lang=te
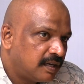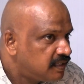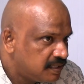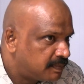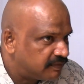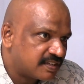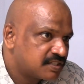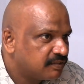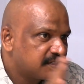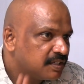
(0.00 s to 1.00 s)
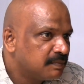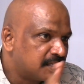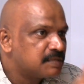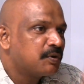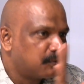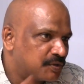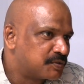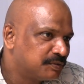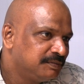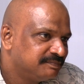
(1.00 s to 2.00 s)
అదే చెప్పేది ఫస్ట్ వర్షన్లో మర్చిపోయి
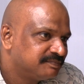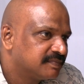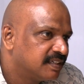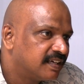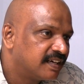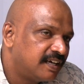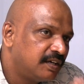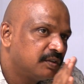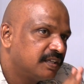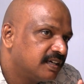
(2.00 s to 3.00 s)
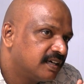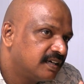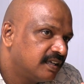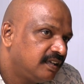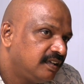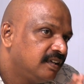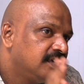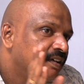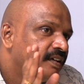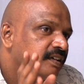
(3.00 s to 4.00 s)
ఉండొచ్చు రెండోది ఏంటంటే
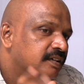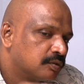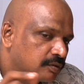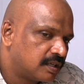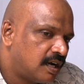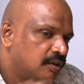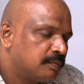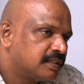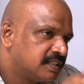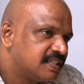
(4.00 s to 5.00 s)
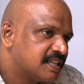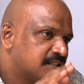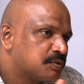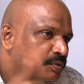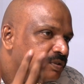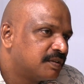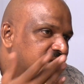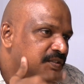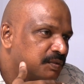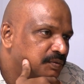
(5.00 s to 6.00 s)
సో గారు తీసేస్తే చూద్దాం
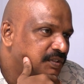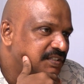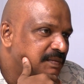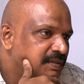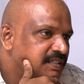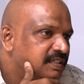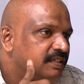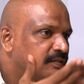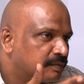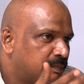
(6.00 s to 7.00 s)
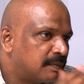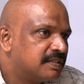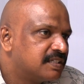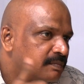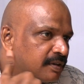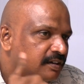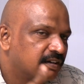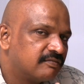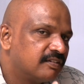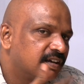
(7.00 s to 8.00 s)
ఏం జరుగుతుందో అని చెప్పేసి పబ్లిసిటీ
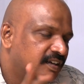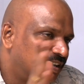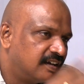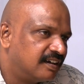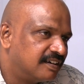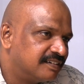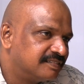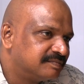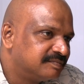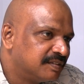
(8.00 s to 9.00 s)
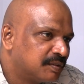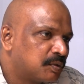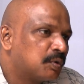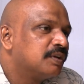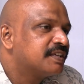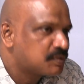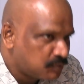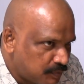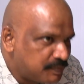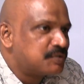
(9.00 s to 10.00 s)
పాయింట్ ఆఫ్ వ్యూలో అట్లా ట్రోల్కి
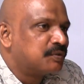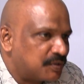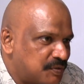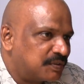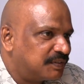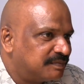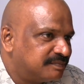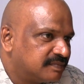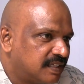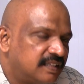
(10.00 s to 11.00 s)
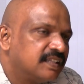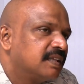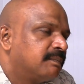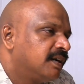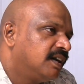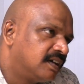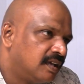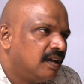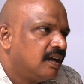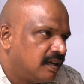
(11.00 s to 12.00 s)
స్కోప్ ఇచ్చి ఉండొచ్చు అంతే తప్ప
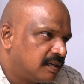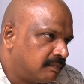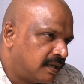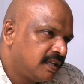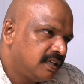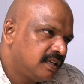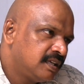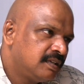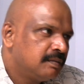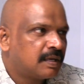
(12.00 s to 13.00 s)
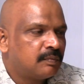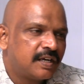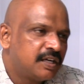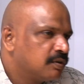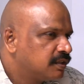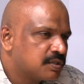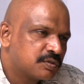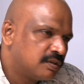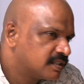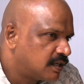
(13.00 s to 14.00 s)
అంటే మరీ మనం నెగిటివ్గా
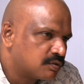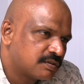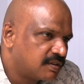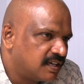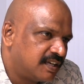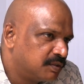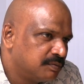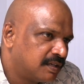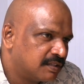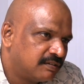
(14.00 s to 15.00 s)
తీసుకోవాల్సిన అవసరం ఏం లేదు మా